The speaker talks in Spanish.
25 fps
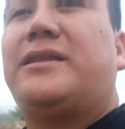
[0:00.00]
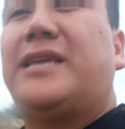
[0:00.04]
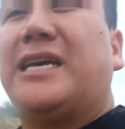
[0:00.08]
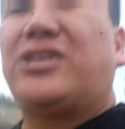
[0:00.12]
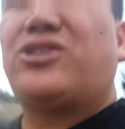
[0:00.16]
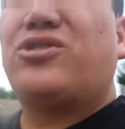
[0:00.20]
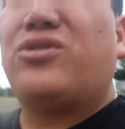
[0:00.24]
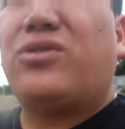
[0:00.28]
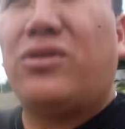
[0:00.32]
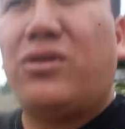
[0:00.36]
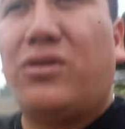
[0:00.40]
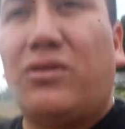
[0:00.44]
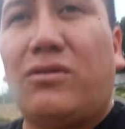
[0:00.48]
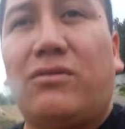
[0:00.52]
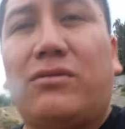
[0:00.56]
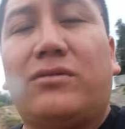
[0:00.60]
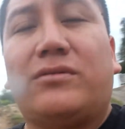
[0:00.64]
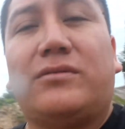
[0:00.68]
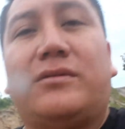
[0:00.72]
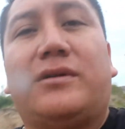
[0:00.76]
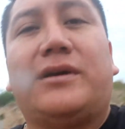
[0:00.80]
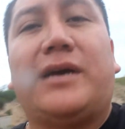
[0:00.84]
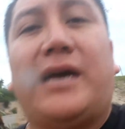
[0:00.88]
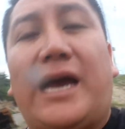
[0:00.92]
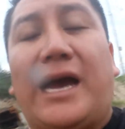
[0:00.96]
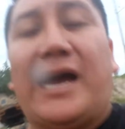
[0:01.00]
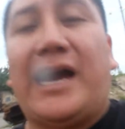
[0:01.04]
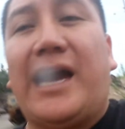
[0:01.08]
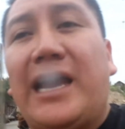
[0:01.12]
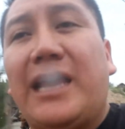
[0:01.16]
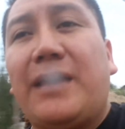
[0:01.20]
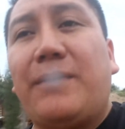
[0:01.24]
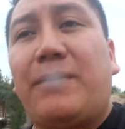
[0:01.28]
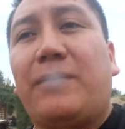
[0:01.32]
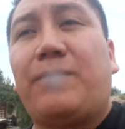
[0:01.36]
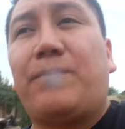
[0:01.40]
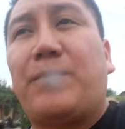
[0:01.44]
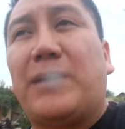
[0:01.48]
de hecho,
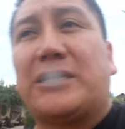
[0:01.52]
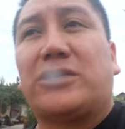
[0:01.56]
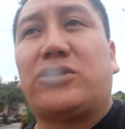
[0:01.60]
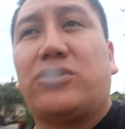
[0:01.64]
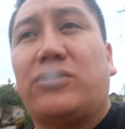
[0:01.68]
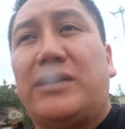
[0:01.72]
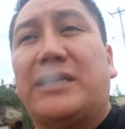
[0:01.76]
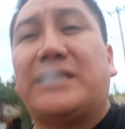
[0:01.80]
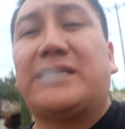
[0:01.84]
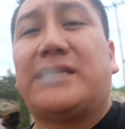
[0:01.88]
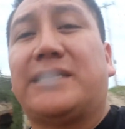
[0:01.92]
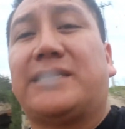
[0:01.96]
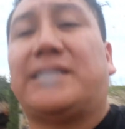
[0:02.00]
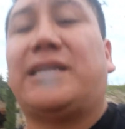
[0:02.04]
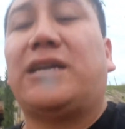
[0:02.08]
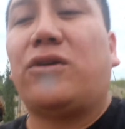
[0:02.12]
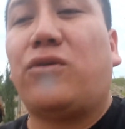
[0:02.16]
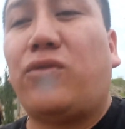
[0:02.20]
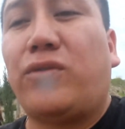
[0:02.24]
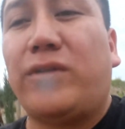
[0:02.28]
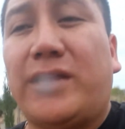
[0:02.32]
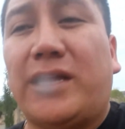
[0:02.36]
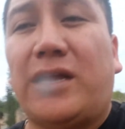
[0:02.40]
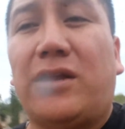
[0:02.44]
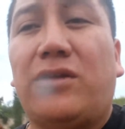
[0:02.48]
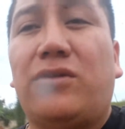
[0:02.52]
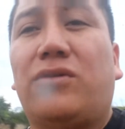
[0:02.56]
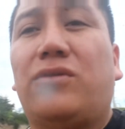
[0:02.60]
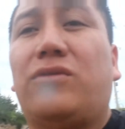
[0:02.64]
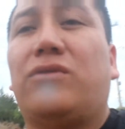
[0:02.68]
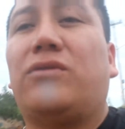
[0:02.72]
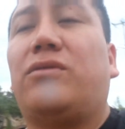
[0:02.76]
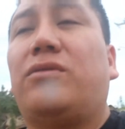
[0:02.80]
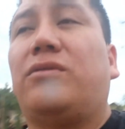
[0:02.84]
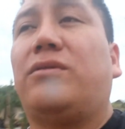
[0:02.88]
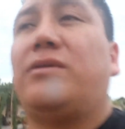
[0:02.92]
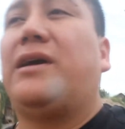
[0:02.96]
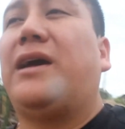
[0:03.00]
hay personas que están
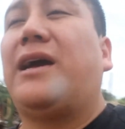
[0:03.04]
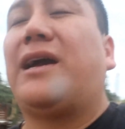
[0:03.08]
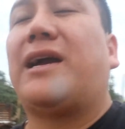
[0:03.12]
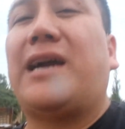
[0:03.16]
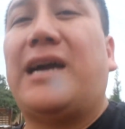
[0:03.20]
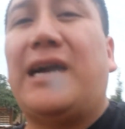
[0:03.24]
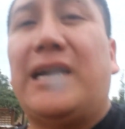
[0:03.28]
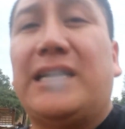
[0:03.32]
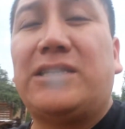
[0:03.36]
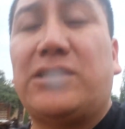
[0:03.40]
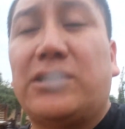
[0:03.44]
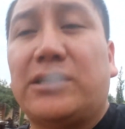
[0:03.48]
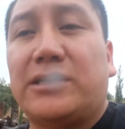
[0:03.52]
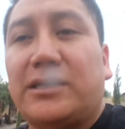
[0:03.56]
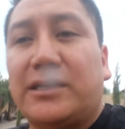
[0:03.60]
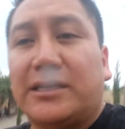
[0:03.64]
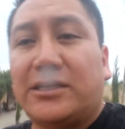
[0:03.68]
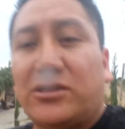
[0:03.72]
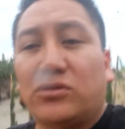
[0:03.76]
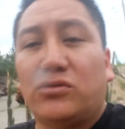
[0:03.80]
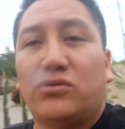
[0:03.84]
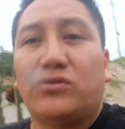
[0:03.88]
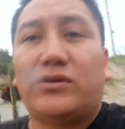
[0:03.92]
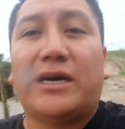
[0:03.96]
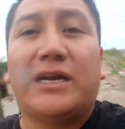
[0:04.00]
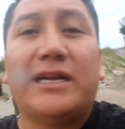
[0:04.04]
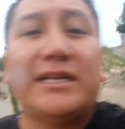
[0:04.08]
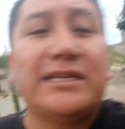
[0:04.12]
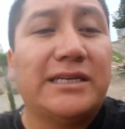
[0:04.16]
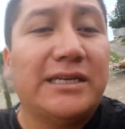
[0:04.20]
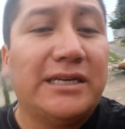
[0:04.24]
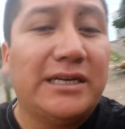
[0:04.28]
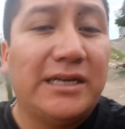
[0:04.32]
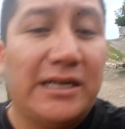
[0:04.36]
cuidando acá estos, estos lugares.